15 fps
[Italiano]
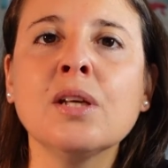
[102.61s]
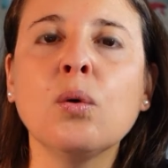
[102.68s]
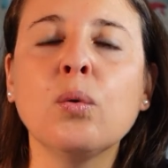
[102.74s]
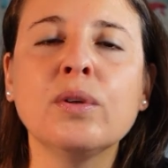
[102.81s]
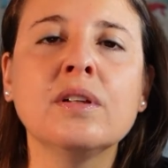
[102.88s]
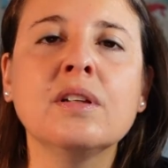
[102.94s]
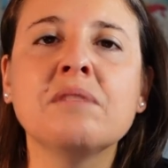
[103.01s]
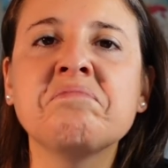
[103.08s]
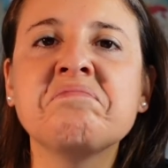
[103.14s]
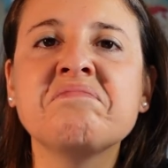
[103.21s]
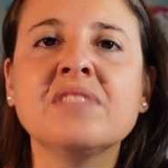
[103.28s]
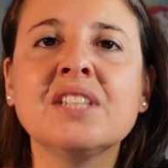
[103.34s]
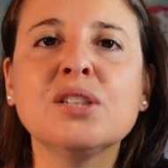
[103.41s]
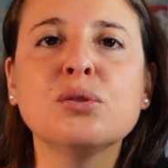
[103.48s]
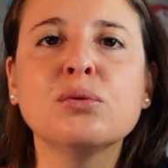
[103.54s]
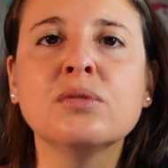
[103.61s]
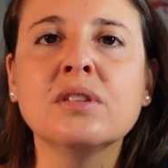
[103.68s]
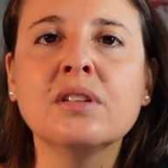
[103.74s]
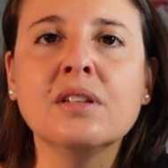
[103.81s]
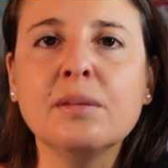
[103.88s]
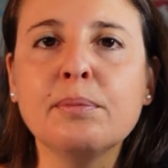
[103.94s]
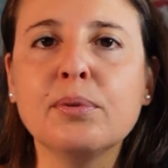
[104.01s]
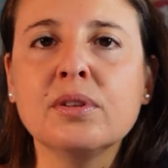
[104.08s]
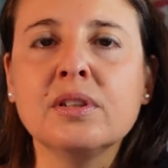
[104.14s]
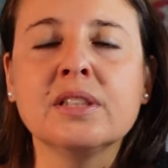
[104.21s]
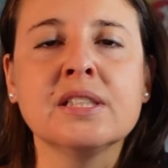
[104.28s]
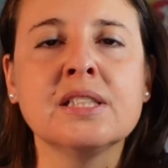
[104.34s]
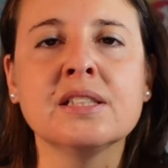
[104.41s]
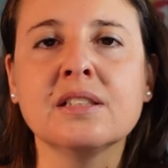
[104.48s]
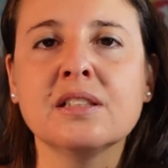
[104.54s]
quindi nessun tipo di
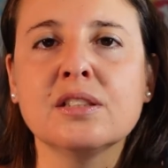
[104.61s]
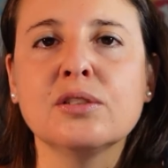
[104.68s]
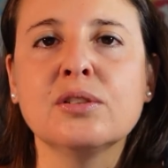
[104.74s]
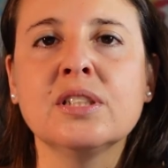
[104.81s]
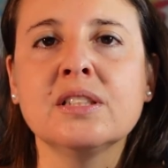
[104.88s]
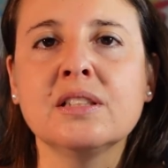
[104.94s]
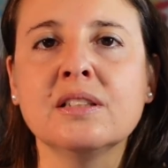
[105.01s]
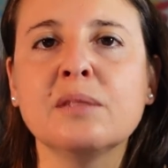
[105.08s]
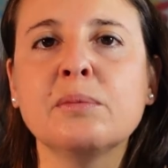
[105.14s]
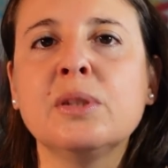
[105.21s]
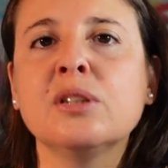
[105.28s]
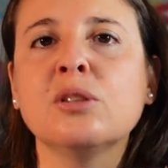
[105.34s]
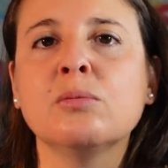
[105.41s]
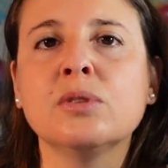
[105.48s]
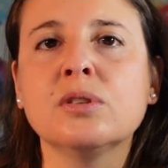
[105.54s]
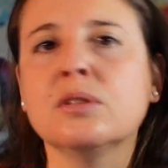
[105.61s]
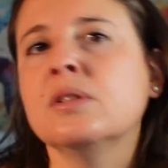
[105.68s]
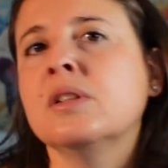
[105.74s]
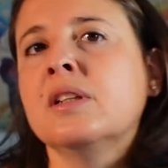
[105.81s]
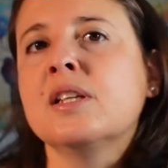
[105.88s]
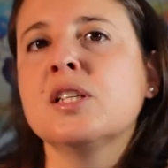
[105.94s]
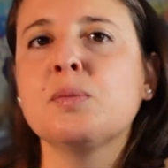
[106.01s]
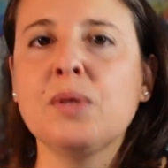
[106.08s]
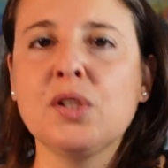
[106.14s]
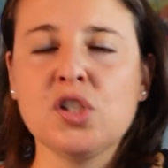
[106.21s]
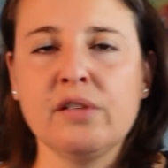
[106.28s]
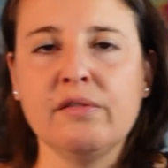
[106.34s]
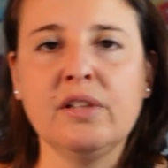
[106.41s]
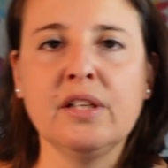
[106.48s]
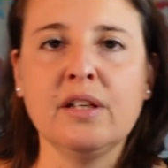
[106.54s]
sensazione, sentimenti, emozioni né
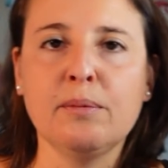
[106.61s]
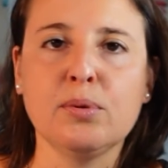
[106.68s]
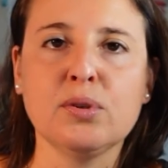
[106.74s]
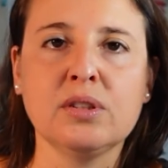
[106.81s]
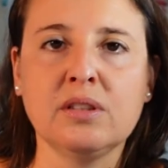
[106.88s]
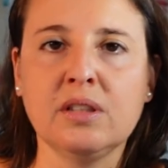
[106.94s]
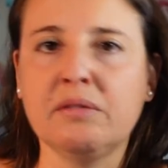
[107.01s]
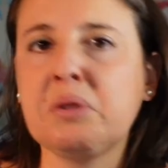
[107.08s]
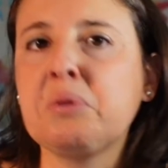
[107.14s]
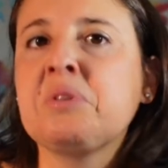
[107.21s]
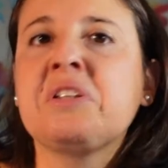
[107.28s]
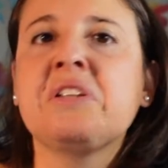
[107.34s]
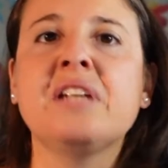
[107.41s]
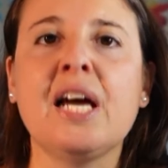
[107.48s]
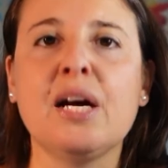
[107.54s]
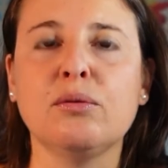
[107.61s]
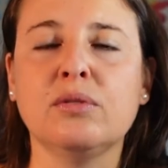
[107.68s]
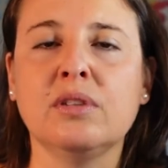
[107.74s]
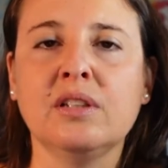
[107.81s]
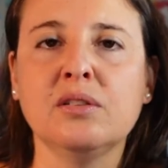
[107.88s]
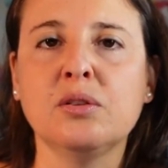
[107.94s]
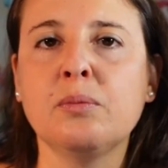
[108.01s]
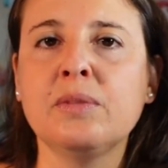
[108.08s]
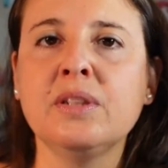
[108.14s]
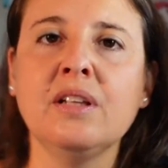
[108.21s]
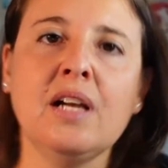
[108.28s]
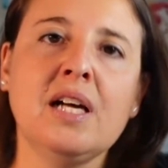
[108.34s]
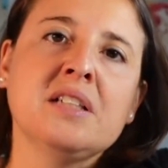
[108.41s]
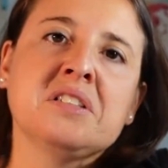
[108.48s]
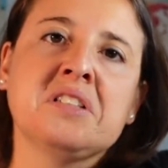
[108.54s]
spiacevoli né positivi, quindi neutri, non mi
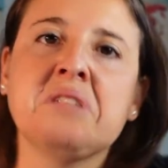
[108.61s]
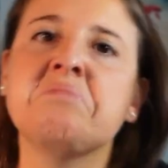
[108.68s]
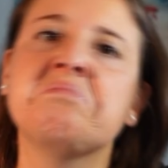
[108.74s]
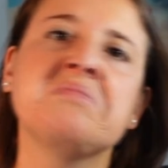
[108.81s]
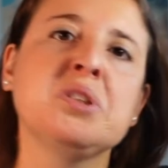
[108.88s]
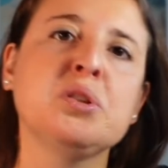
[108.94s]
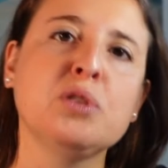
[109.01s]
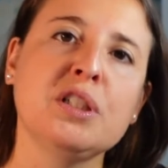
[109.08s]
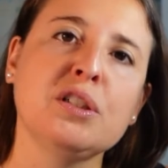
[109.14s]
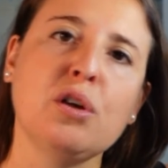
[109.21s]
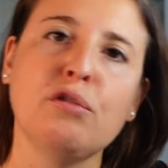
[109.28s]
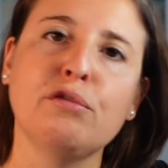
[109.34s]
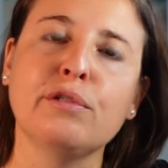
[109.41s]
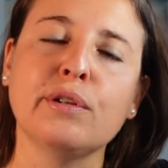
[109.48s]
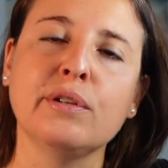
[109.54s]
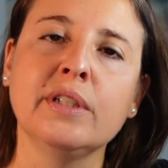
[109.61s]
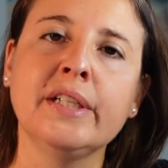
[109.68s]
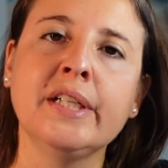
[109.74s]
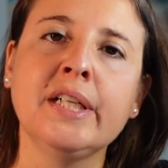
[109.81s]
interessa, non ne soffro.